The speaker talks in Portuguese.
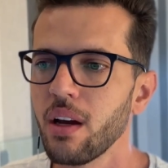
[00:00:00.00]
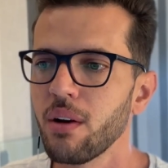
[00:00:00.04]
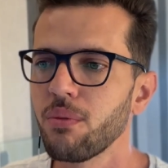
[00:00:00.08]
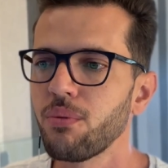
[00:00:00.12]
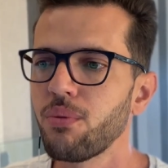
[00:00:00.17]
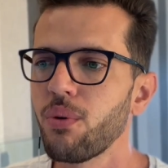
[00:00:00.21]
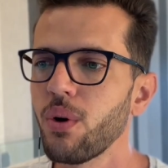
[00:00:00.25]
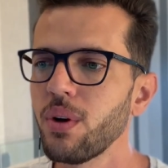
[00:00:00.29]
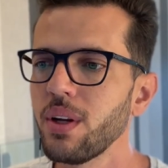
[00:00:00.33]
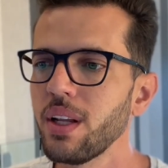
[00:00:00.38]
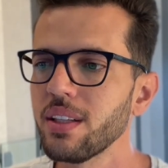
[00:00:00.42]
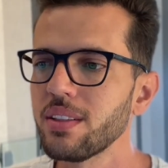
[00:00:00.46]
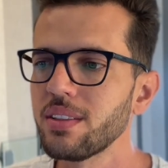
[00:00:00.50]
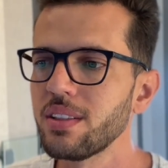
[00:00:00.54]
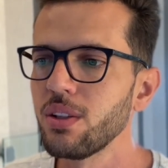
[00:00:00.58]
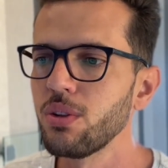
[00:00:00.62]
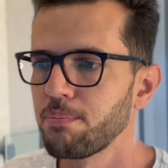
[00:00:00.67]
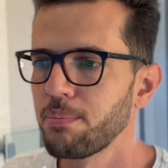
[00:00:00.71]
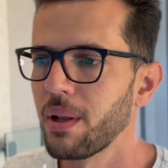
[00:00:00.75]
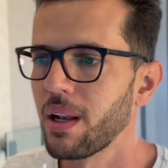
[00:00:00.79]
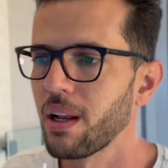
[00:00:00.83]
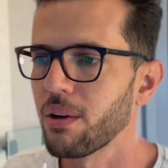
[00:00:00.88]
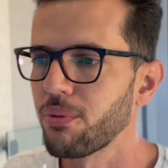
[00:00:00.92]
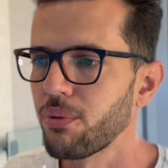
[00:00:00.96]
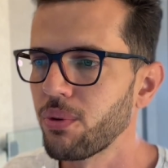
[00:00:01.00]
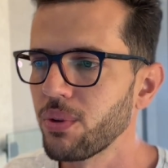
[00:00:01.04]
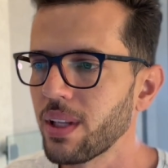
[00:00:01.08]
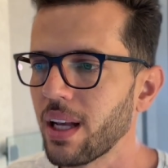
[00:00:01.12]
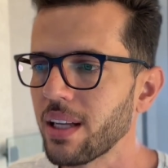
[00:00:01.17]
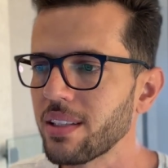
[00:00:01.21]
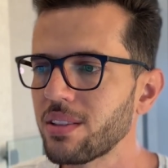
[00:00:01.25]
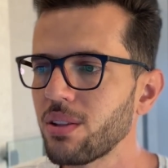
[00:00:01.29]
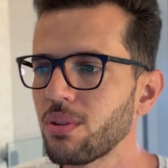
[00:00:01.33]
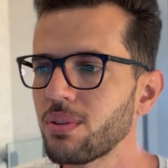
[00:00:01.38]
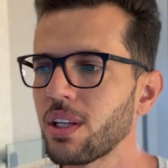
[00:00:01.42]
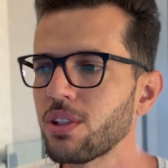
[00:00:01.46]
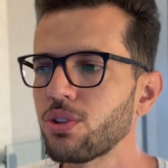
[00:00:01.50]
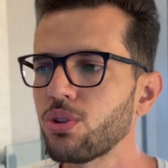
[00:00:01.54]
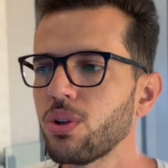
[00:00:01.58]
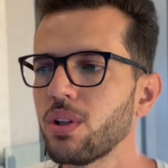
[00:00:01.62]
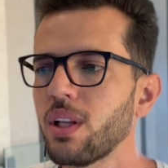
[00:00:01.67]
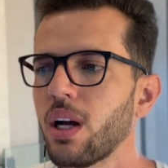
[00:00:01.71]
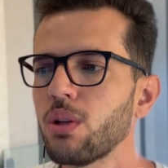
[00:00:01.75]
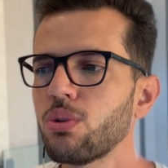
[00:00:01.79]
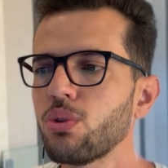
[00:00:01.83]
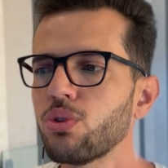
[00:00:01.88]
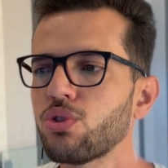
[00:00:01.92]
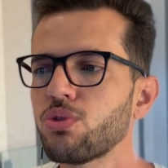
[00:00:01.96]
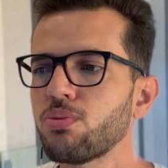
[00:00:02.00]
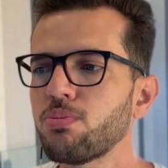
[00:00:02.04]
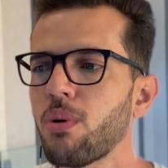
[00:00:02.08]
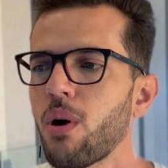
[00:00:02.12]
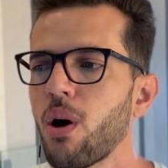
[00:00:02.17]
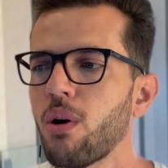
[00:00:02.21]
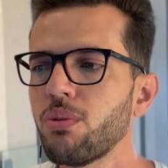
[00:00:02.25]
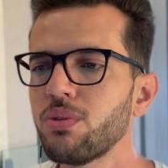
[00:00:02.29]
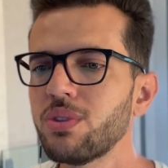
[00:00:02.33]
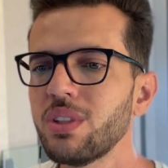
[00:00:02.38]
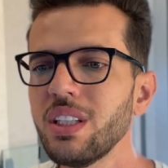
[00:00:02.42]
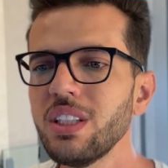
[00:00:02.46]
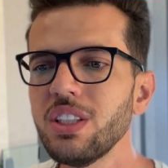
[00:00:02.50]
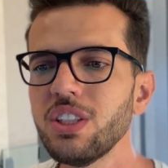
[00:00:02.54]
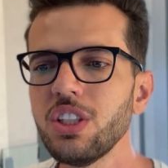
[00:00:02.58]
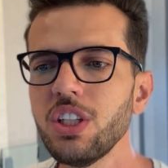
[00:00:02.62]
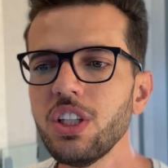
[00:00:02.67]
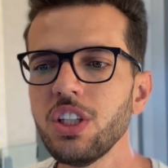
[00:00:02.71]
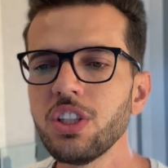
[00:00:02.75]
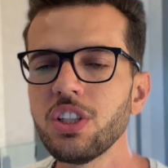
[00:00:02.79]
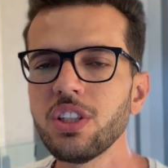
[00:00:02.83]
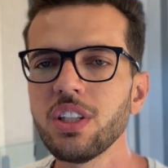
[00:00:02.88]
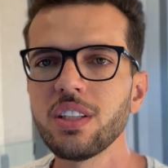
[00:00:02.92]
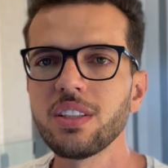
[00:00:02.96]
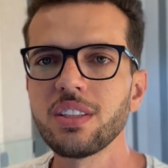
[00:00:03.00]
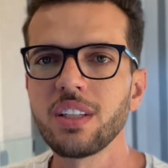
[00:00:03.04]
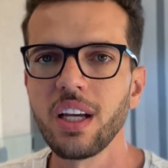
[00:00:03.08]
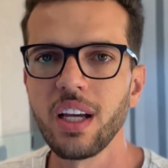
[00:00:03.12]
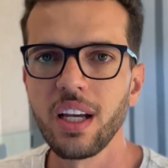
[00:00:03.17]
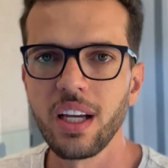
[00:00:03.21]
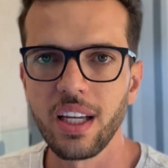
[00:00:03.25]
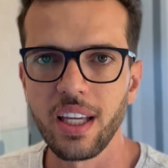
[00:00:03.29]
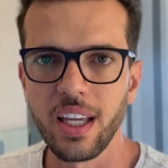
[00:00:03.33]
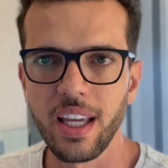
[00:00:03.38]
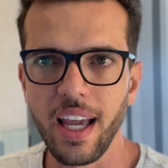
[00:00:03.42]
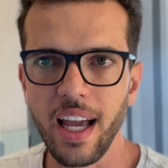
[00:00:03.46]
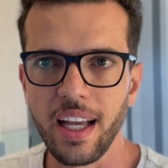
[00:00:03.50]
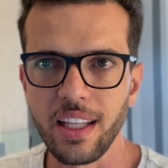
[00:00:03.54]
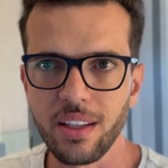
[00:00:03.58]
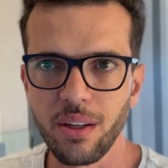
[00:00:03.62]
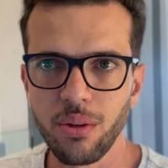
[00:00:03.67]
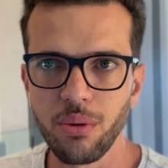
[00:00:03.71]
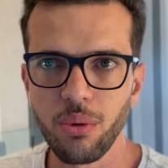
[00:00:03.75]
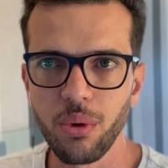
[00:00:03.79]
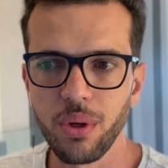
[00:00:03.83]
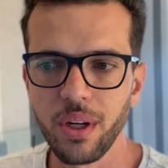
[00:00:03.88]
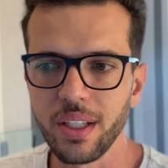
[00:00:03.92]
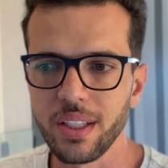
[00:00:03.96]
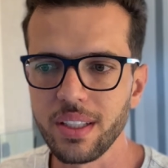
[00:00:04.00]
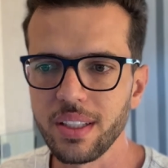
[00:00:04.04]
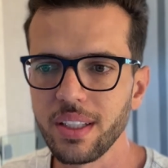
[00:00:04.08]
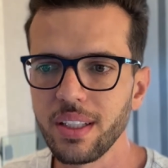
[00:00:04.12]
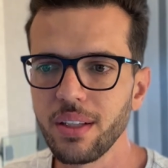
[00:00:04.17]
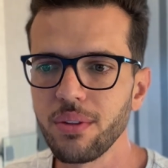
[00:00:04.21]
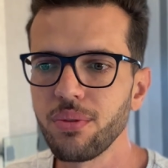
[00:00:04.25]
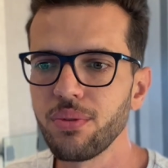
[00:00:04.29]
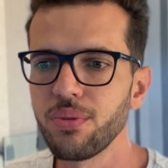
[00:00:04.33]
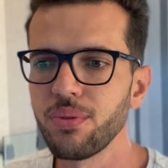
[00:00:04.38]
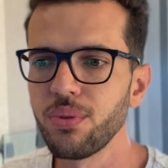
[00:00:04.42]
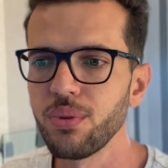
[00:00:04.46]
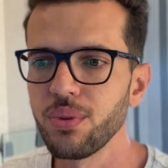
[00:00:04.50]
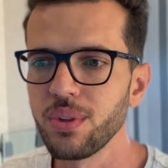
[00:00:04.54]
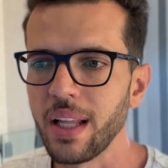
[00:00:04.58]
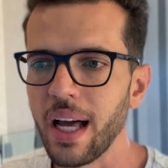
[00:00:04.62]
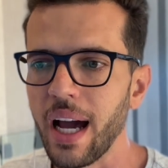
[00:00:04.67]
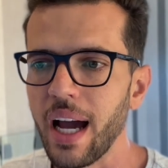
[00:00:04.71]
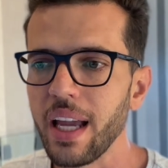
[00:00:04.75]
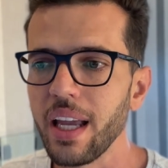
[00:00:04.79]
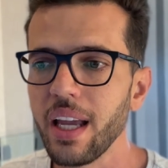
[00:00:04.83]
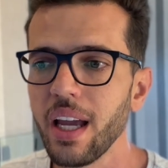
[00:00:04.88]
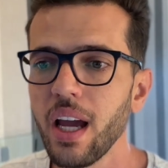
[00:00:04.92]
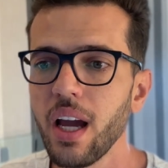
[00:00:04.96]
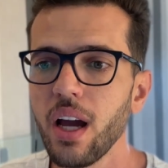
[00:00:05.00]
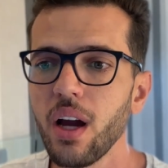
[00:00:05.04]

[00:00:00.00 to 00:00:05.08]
fornecido pela Fundação Nacional dos Povos Indígenas, que é a tão conhecida FUNAI.